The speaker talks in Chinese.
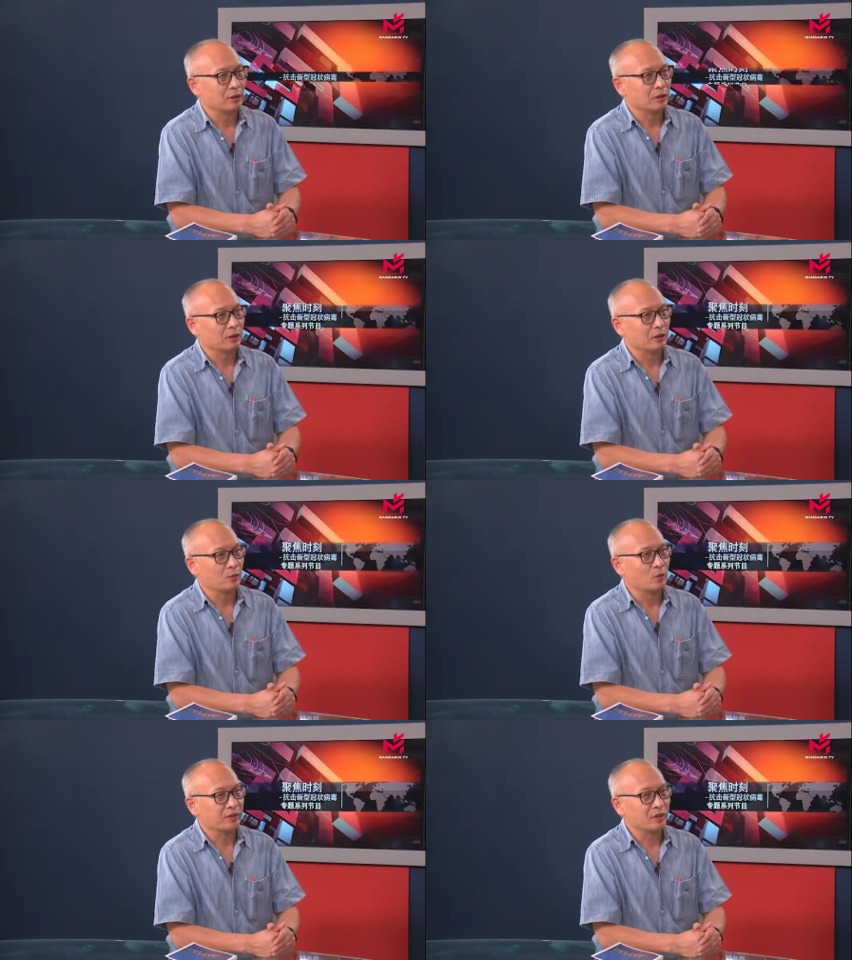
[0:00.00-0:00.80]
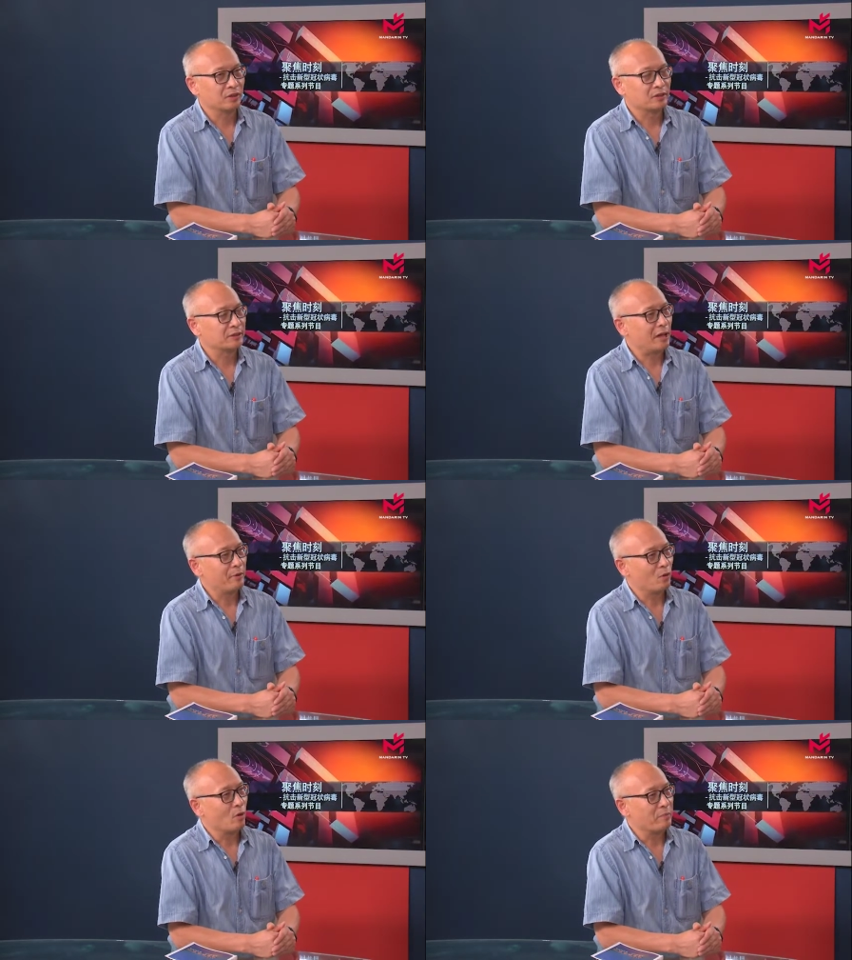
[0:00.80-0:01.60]
呃，我呢是代
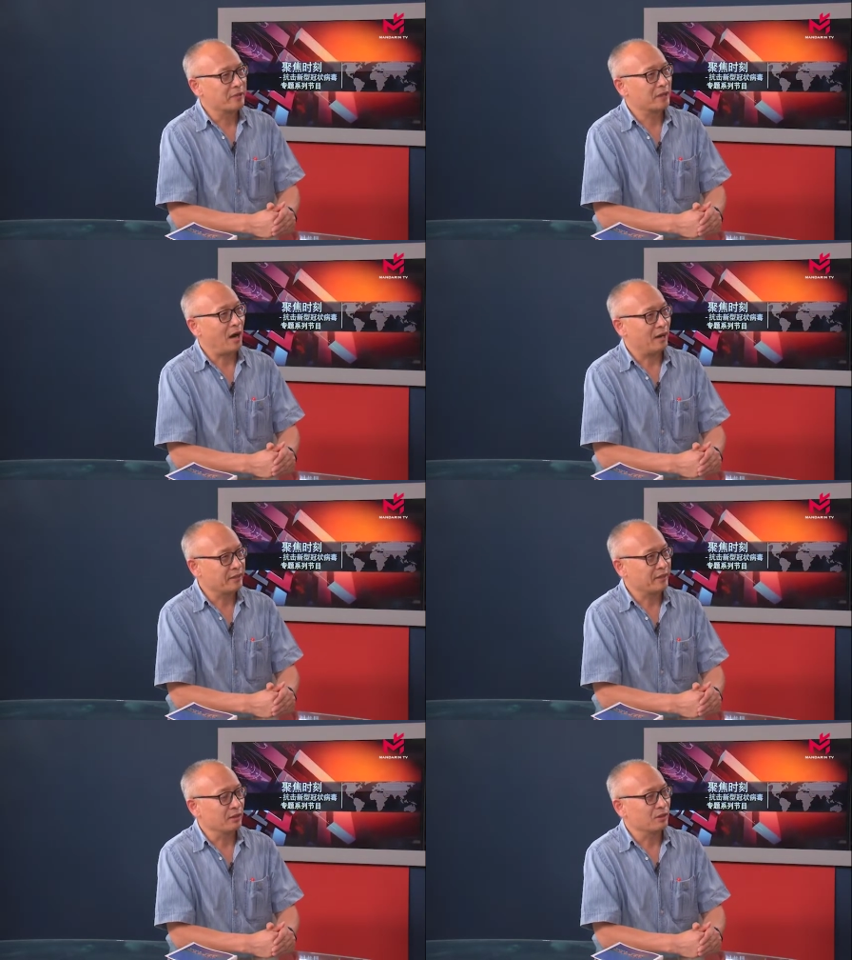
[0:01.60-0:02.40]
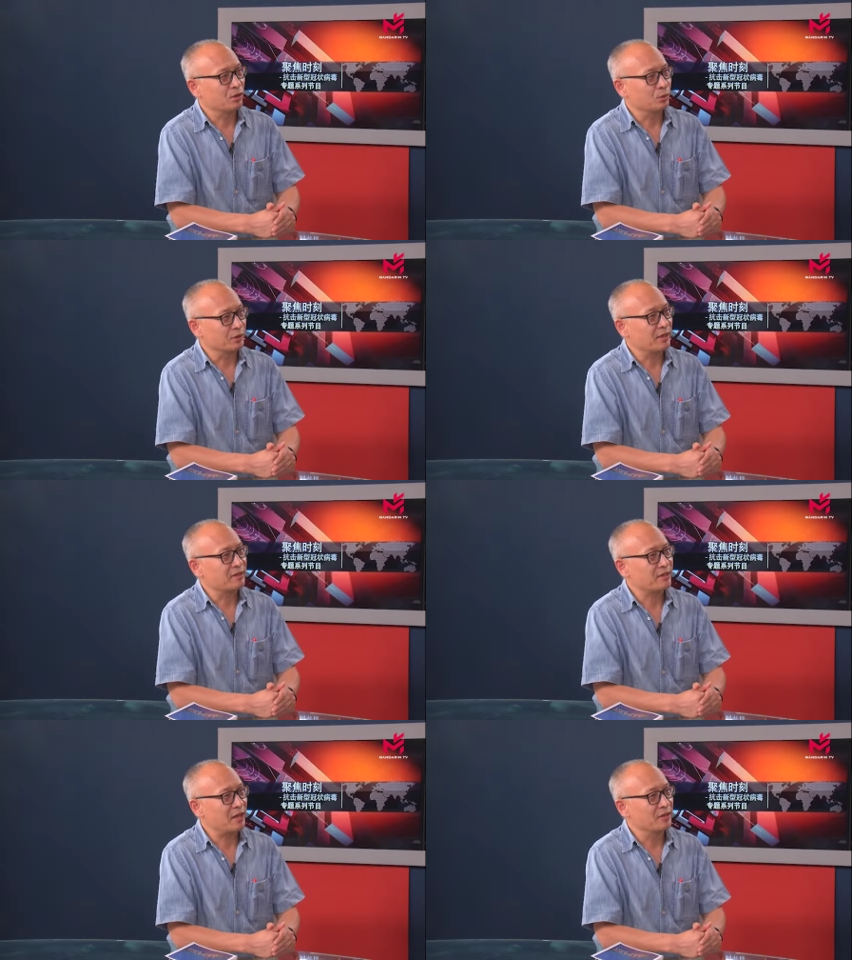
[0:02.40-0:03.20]
表我们这个行业酒店
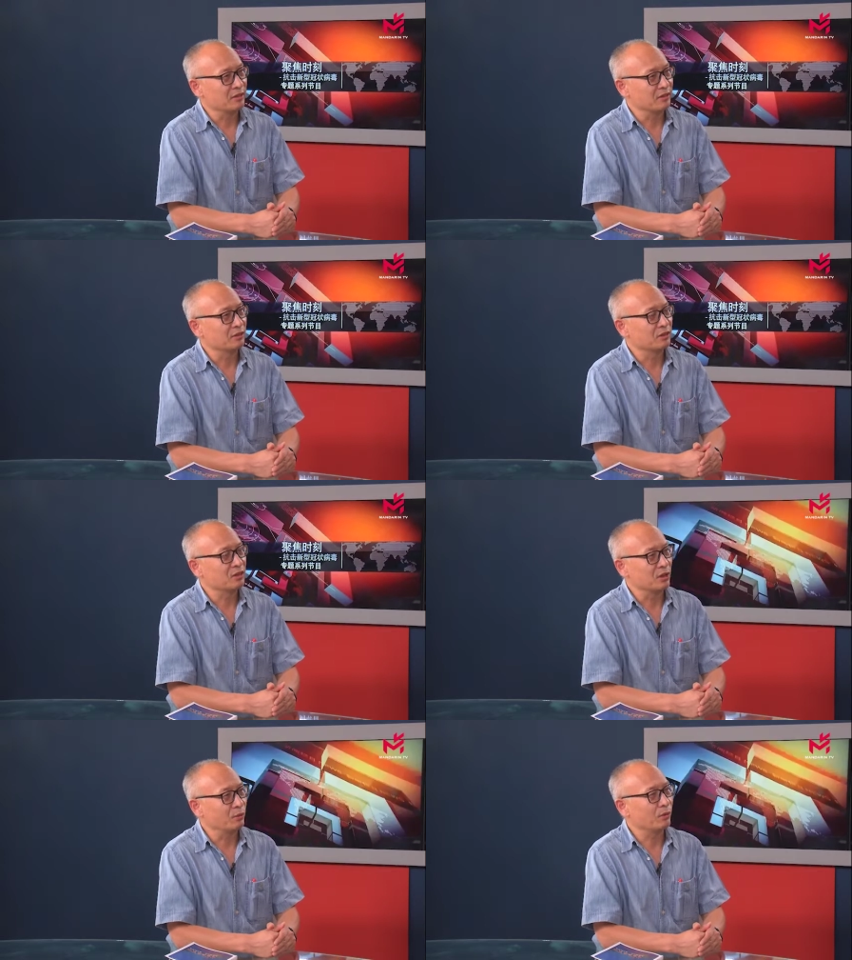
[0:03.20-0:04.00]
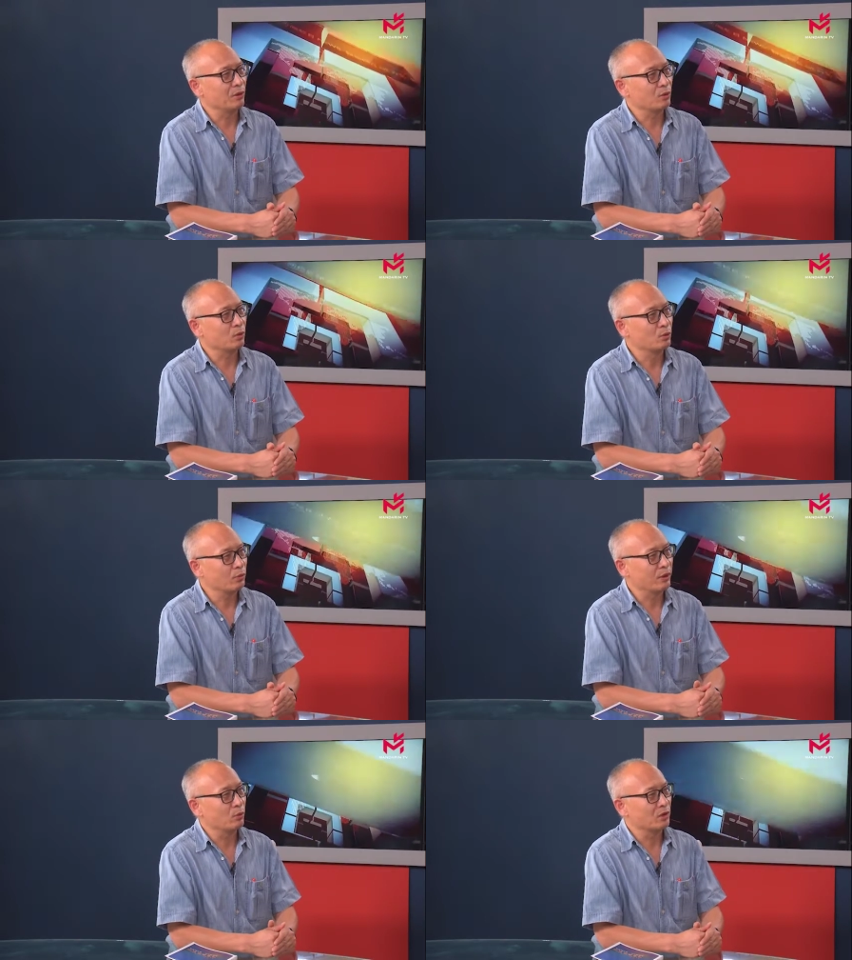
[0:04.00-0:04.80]
餐饮协会工
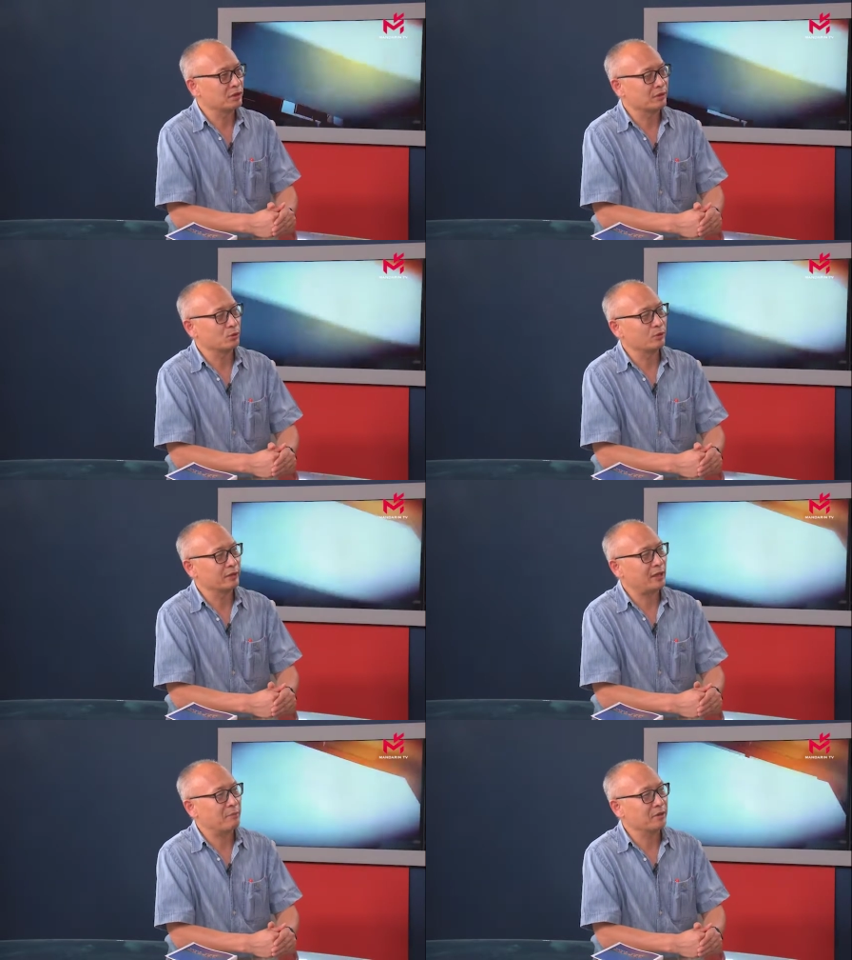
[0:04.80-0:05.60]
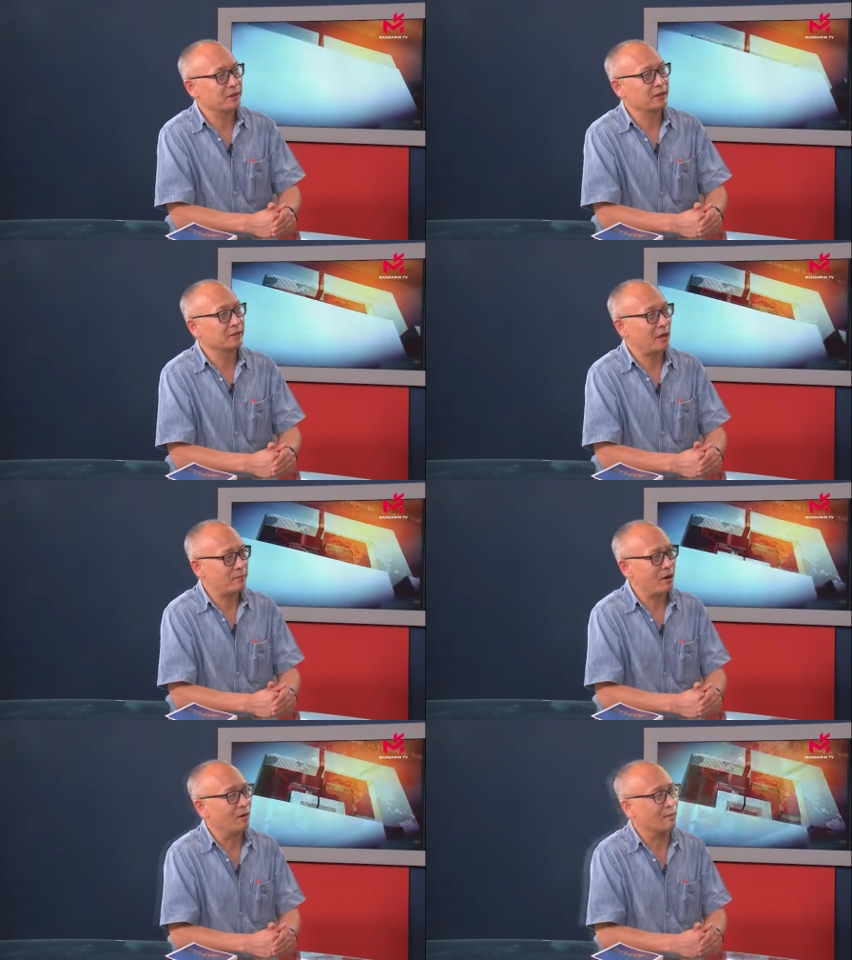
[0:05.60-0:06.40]
会，我是作为他们的一个代
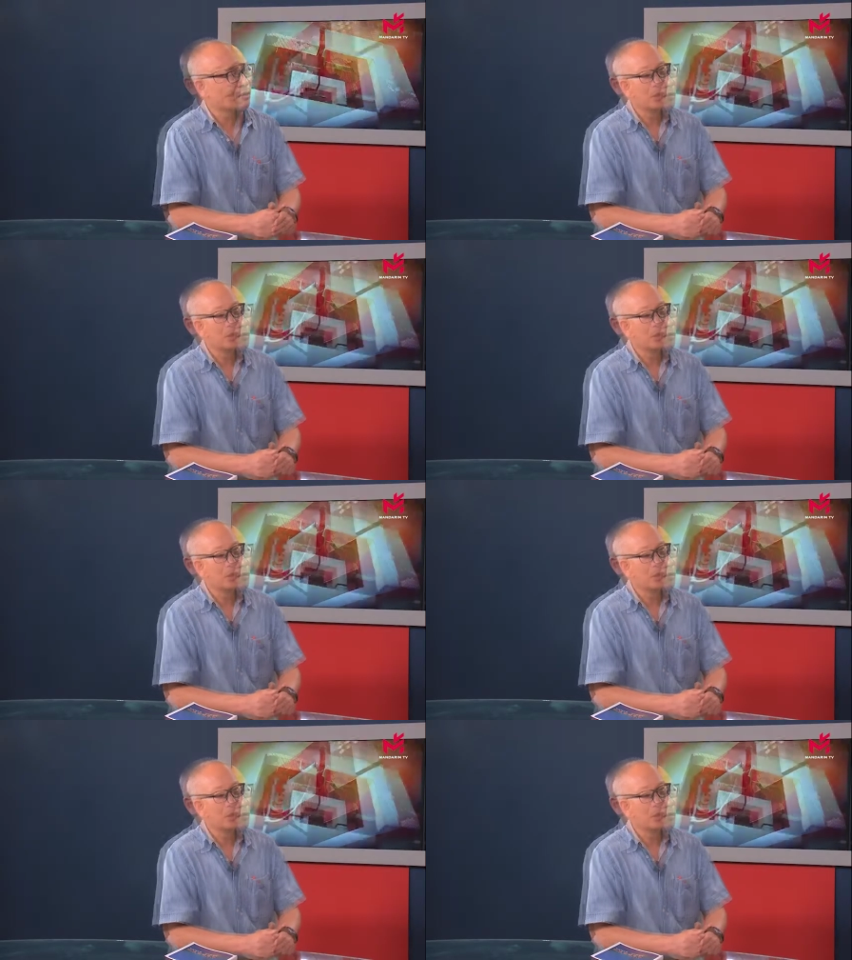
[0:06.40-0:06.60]
表。